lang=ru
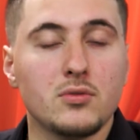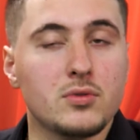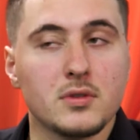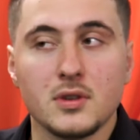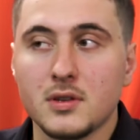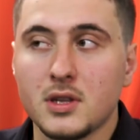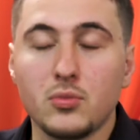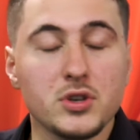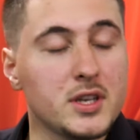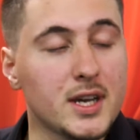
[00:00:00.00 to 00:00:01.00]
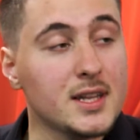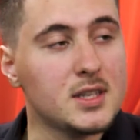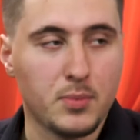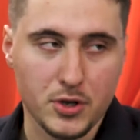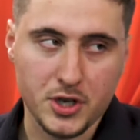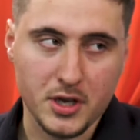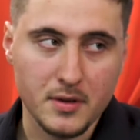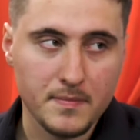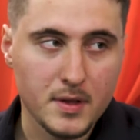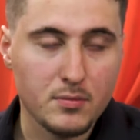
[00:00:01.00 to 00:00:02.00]
Ну, не будет никогда цепочки.
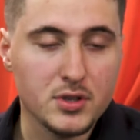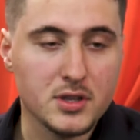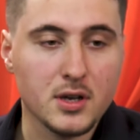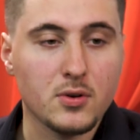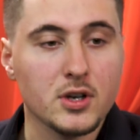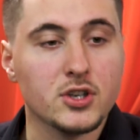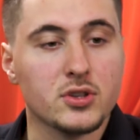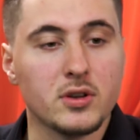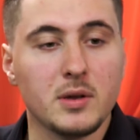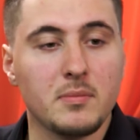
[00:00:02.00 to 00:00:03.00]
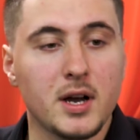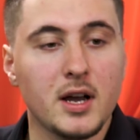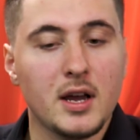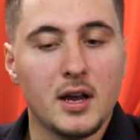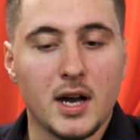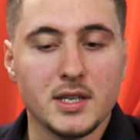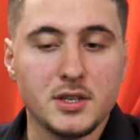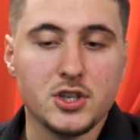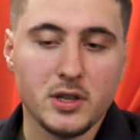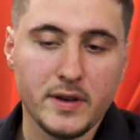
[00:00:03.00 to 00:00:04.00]
Угу, будет угу, такое, угу. что либо
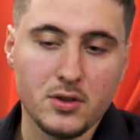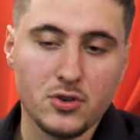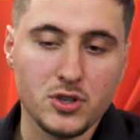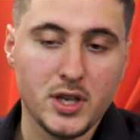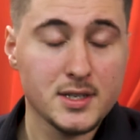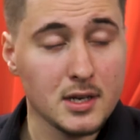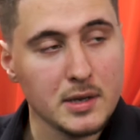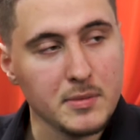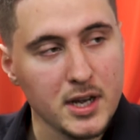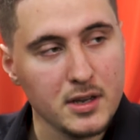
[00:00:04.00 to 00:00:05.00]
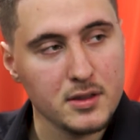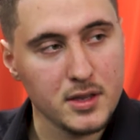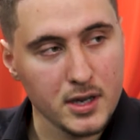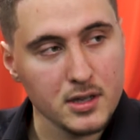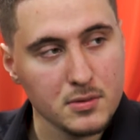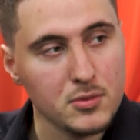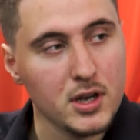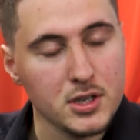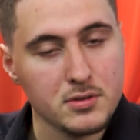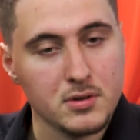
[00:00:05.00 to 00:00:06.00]
один человек должен нескольким, некоторому
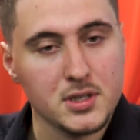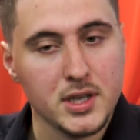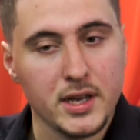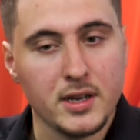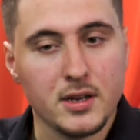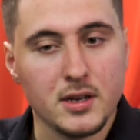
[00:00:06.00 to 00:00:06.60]
количеству да. людей,